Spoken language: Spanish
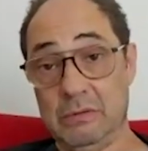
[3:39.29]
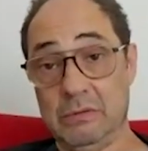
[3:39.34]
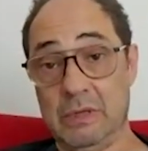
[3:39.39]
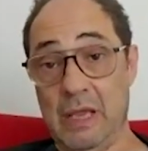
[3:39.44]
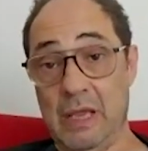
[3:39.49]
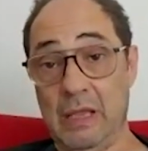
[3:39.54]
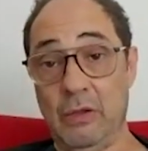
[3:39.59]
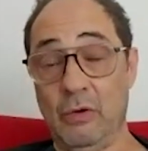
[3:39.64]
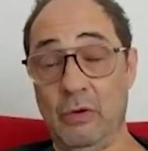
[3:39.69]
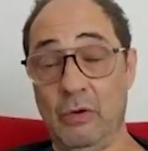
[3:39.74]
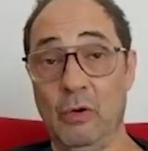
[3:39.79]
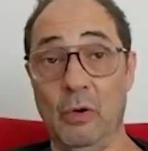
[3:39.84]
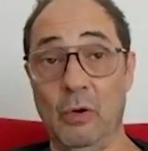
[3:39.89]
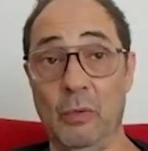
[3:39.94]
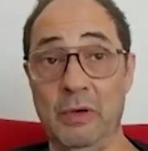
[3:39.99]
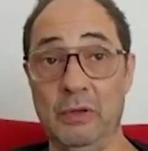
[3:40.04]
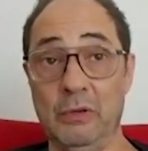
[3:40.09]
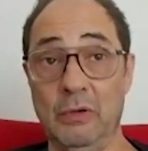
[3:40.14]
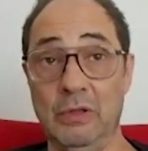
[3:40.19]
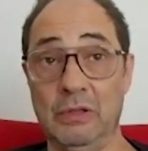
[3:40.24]
O sea, yo con
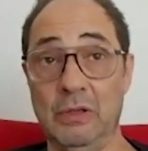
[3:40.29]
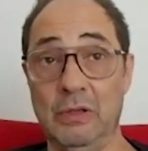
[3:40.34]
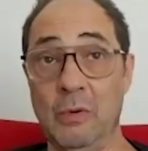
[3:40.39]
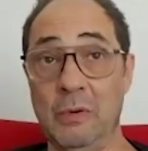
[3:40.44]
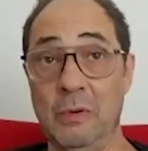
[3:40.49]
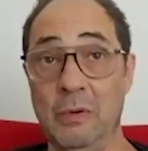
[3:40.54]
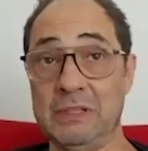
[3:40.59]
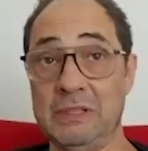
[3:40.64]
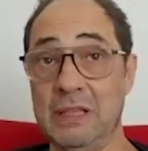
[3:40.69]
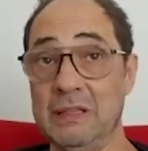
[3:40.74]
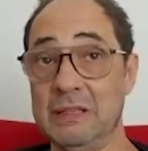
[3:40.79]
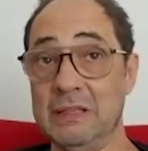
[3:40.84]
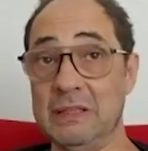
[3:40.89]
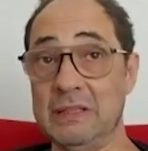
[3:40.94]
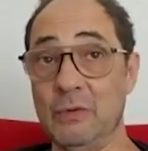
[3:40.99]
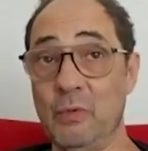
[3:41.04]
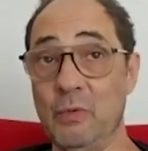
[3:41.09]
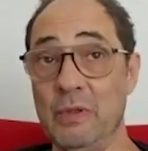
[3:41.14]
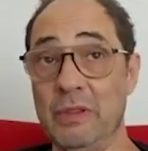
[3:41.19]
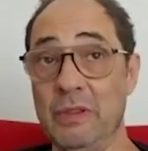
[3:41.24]
Roberto, que tengo bastantes
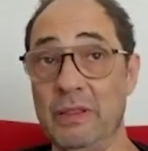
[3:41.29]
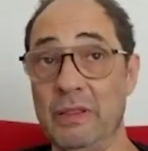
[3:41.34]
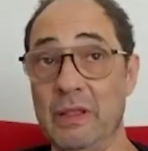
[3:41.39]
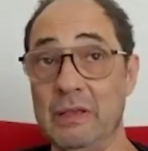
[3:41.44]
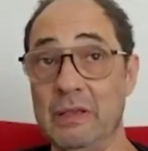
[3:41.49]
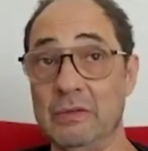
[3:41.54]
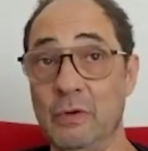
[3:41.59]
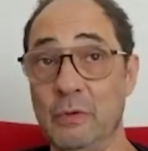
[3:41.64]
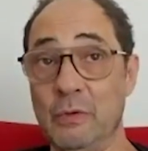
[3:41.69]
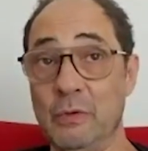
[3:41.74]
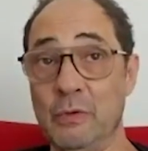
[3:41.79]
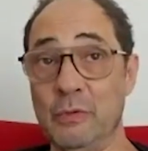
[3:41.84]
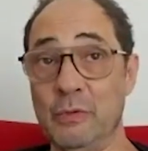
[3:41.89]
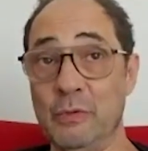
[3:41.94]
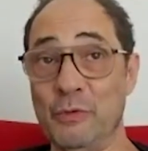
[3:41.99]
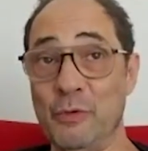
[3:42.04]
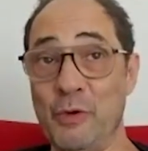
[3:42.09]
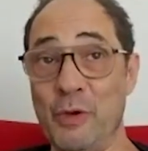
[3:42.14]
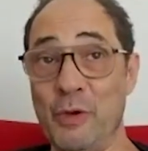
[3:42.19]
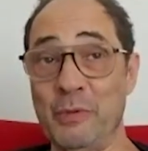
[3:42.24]
secuencias, no,
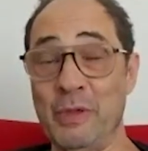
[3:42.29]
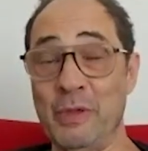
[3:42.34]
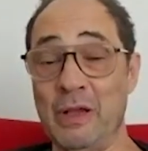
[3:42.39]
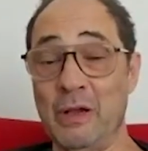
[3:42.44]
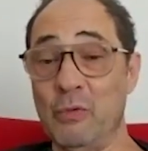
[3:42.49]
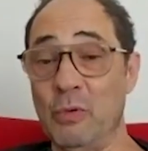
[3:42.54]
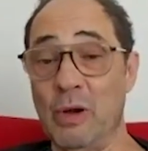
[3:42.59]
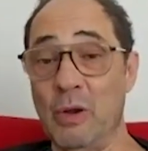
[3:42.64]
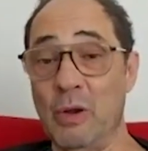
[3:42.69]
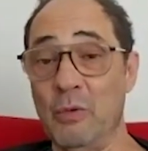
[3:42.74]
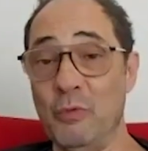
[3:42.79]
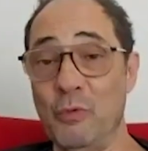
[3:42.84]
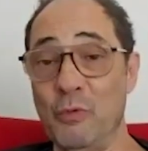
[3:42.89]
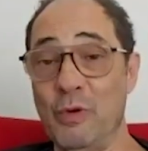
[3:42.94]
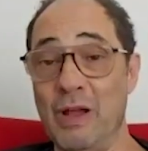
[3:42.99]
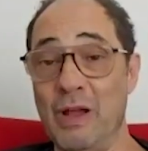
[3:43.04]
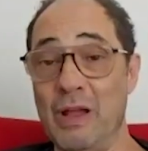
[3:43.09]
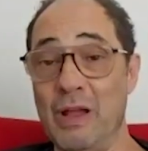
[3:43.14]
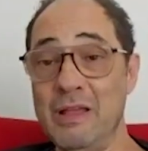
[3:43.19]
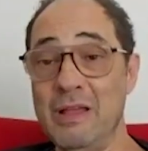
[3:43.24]
no había currado
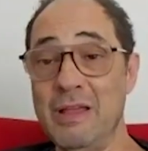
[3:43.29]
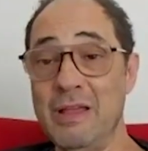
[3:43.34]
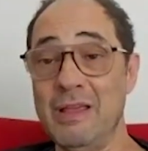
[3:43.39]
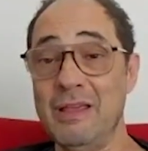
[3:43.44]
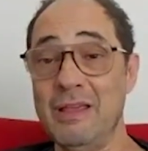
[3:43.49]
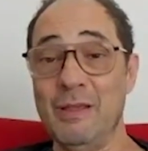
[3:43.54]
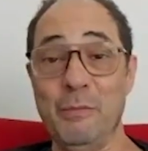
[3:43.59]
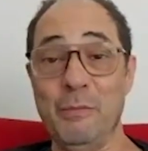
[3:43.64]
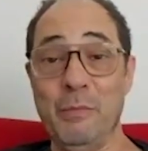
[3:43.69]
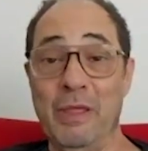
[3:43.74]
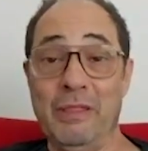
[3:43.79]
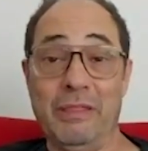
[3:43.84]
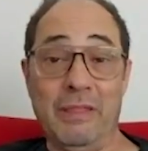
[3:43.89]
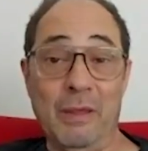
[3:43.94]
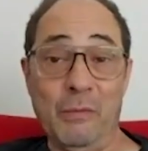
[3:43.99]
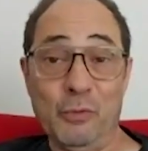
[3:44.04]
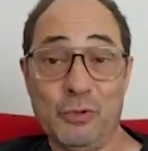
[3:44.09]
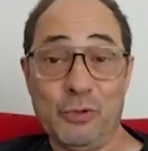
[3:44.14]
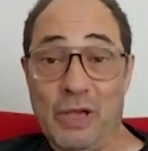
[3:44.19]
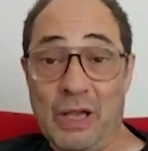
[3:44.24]
nunca y me
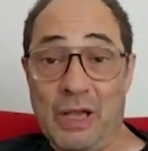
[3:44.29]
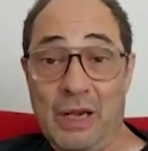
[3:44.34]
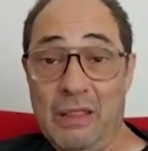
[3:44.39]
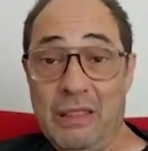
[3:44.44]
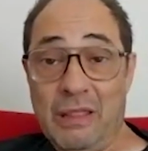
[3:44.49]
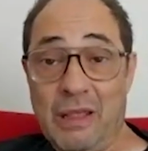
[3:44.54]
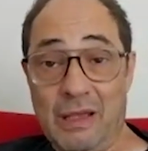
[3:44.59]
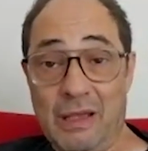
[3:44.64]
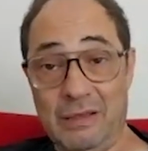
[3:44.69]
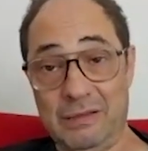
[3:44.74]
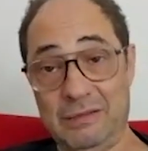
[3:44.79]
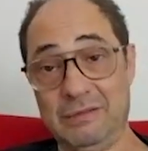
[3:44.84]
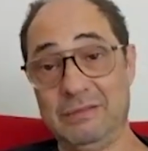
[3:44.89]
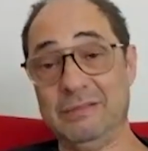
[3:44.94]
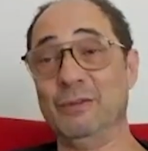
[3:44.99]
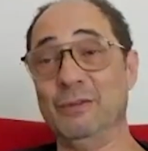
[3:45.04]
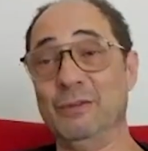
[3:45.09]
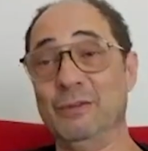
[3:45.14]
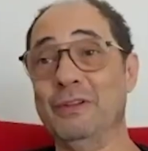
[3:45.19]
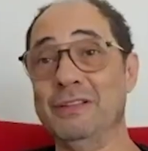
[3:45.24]
hacía mucha gracia.
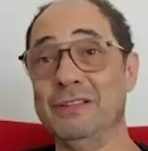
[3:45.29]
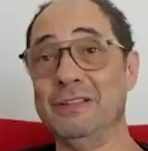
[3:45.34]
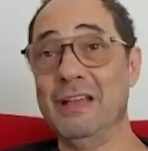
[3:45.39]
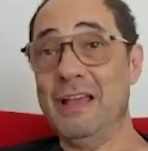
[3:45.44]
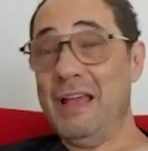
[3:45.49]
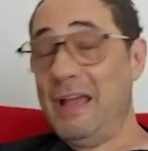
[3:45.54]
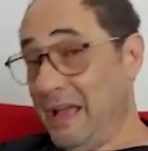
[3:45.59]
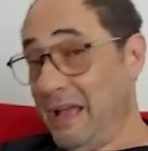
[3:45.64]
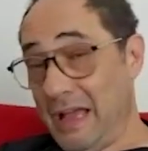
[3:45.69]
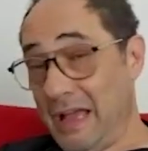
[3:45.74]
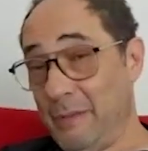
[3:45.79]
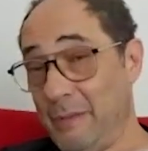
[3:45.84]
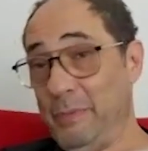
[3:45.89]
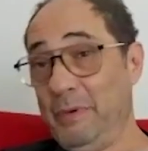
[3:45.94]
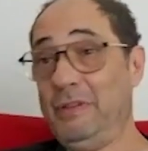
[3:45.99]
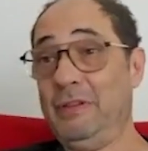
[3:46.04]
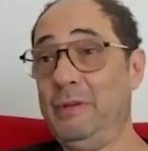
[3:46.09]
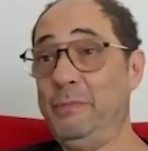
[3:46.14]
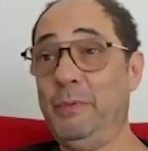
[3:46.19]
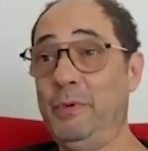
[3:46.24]
Entonces, al
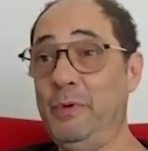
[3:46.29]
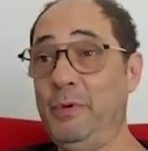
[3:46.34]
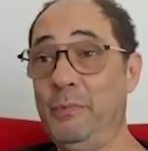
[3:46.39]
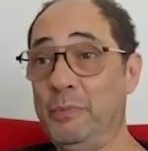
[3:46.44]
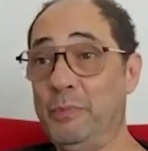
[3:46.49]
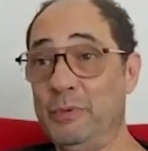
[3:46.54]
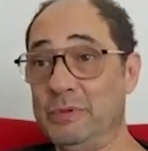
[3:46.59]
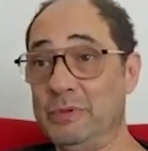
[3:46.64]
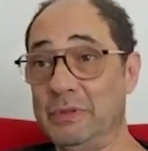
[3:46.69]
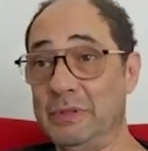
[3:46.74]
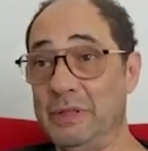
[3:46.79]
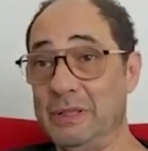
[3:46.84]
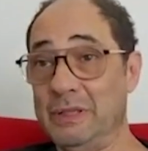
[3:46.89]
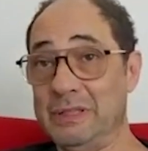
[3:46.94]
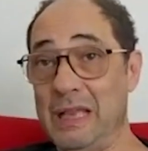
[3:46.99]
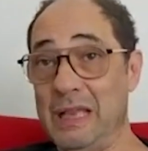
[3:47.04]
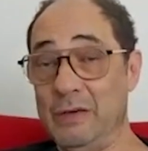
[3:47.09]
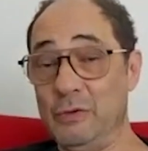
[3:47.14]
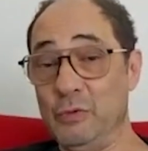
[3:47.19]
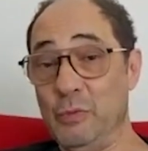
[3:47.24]
principio, pues te
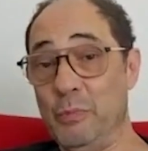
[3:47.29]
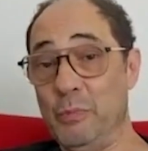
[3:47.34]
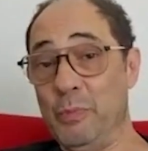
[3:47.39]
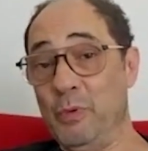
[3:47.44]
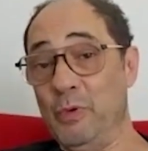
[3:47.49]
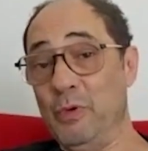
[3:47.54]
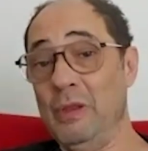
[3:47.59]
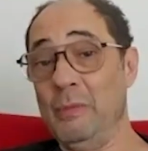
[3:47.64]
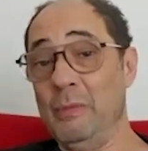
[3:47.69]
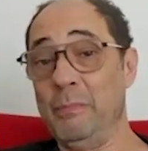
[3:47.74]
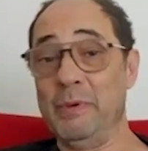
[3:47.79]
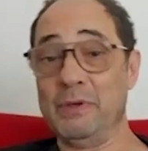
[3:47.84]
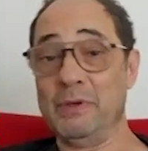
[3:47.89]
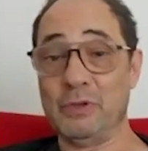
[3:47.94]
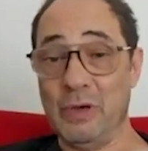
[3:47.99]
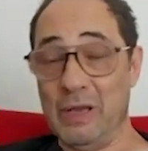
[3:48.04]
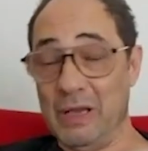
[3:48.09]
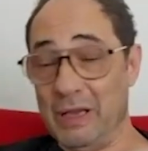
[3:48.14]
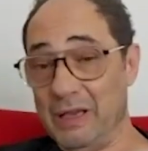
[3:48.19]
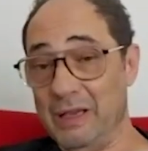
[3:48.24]
sales un poco del
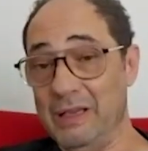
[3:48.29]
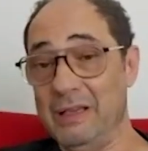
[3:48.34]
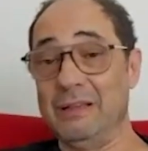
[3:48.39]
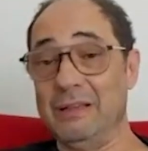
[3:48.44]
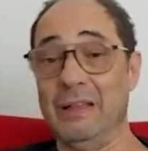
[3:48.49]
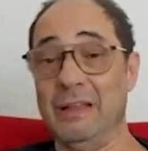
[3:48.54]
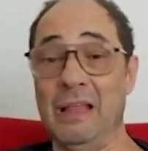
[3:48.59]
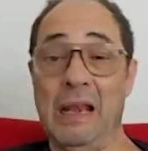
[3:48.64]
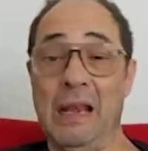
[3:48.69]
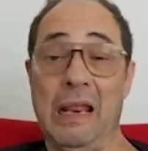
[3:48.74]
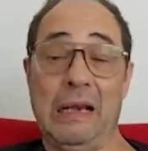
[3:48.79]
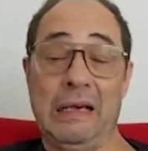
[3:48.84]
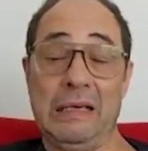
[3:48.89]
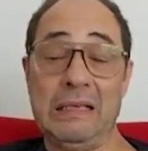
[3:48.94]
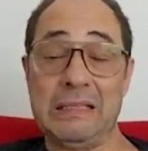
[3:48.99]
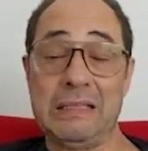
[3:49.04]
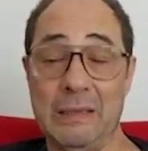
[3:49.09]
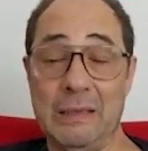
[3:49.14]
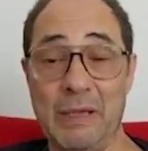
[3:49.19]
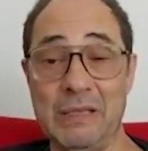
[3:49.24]
personaje y te da la
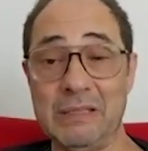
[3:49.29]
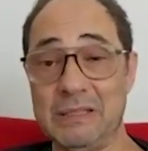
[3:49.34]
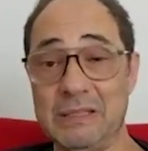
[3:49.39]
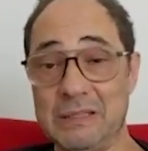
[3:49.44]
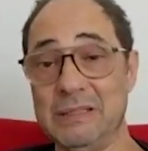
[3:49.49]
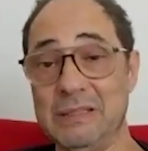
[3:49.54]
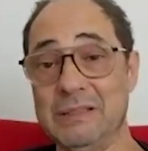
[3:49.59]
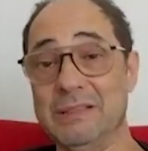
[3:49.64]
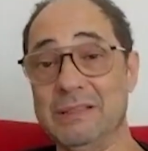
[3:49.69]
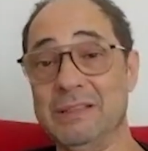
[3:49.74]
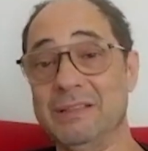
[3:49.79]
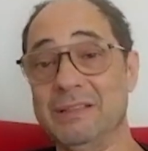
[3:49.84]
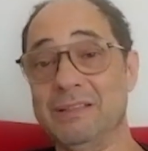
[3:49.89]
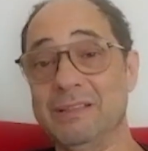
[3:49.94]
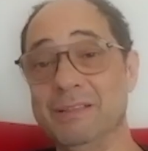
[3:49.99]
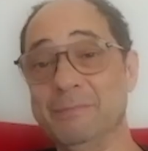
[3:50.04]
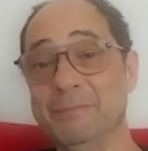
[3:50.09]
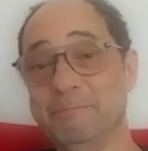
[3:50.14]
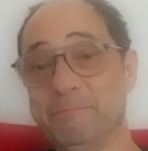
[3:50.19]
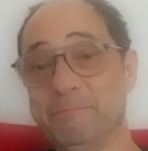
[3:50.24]
risa más. Sí, sí.